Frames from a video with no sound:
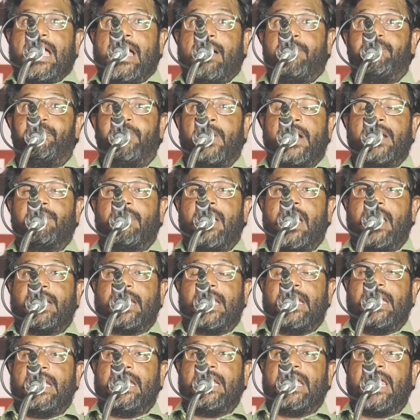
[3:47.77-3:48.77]

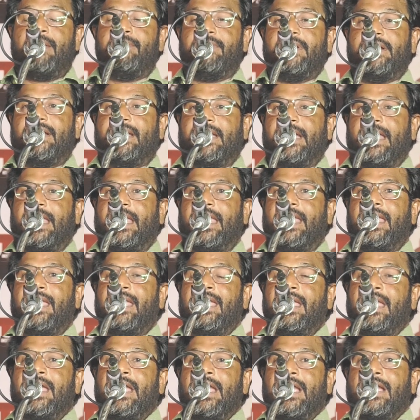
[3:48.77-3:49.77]
அப்பன்மார்கள் எல்லாம் இன்று
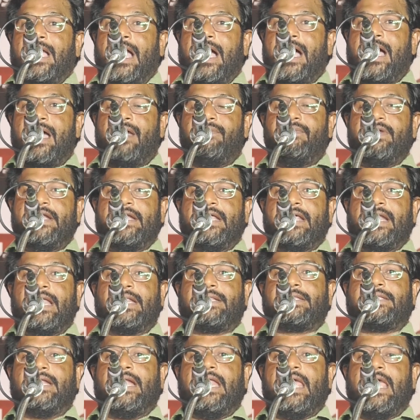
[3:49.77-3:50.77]
காவி
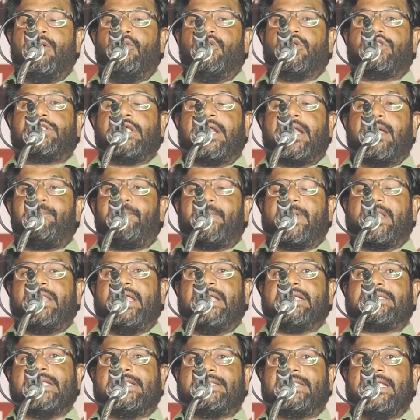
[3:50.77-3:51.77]
நிறத்திலே
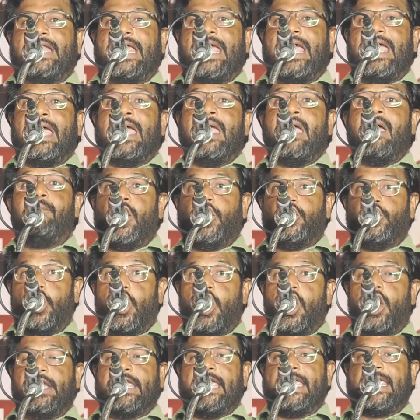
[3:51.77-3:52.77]
உத்தரப்பிரதேசத்திலே
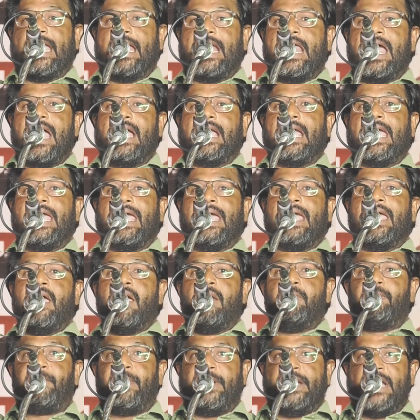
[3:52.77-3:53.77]
யோகிகளாக
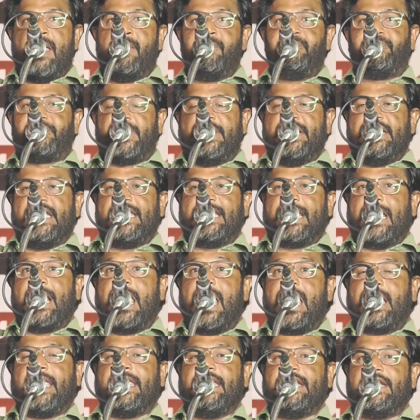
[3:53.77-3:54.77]
பிணம்
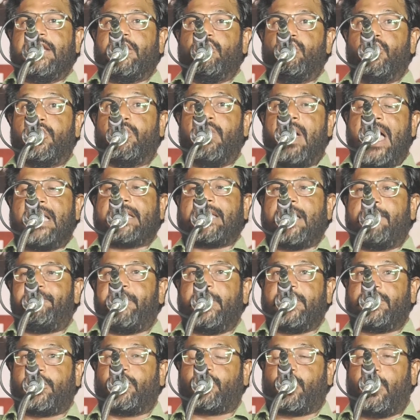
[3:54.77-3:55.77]
திண்ணிகளாக இன்று
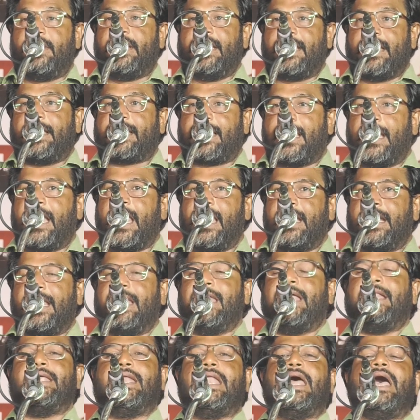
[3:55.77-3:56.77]
உருவாக்கப்பட்டு
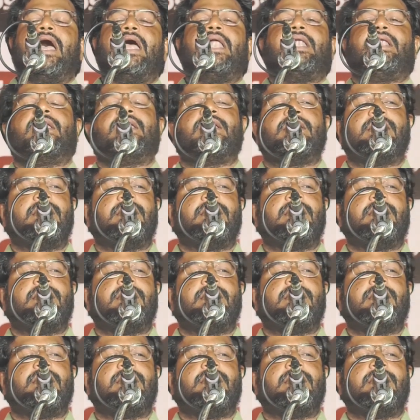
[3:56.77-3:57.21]
கொண்டிருக்கிறார்கள் அதனால்